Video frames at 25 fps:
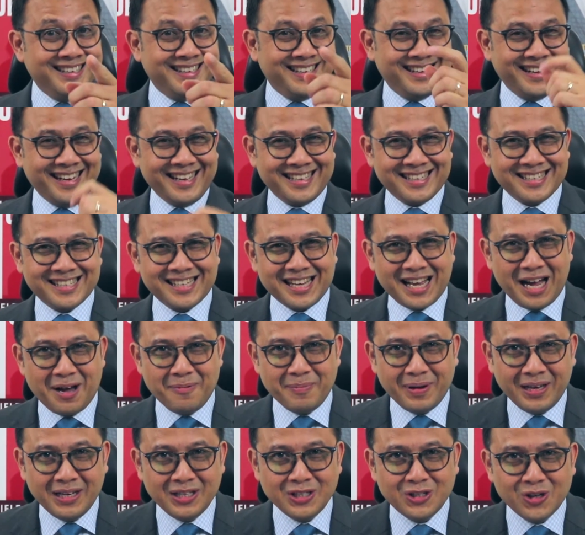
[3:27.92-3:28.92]
let's come
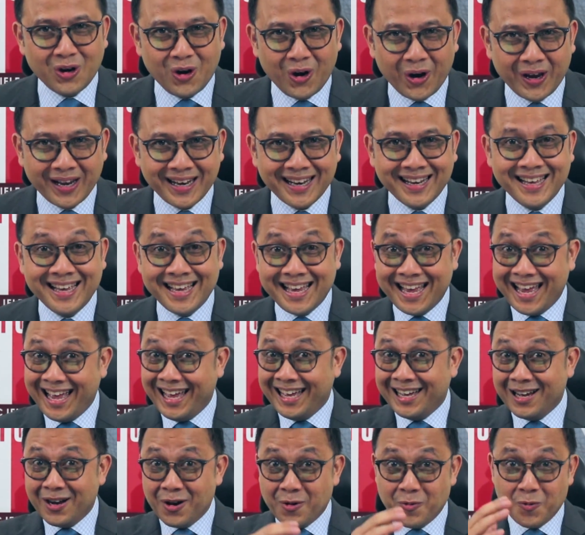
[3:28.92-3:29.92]
and join
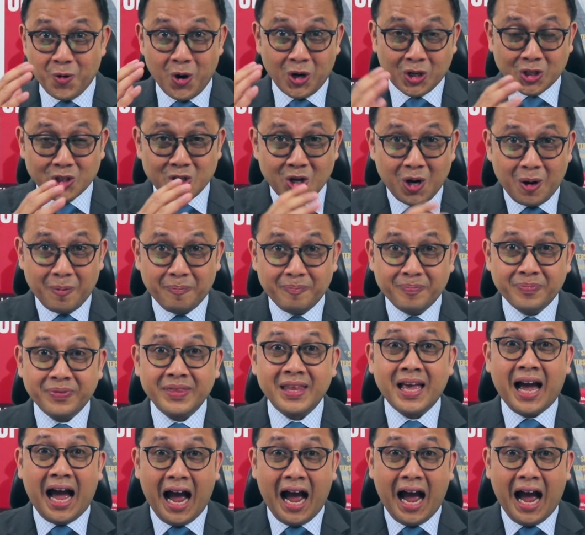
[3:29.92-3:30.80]
workshop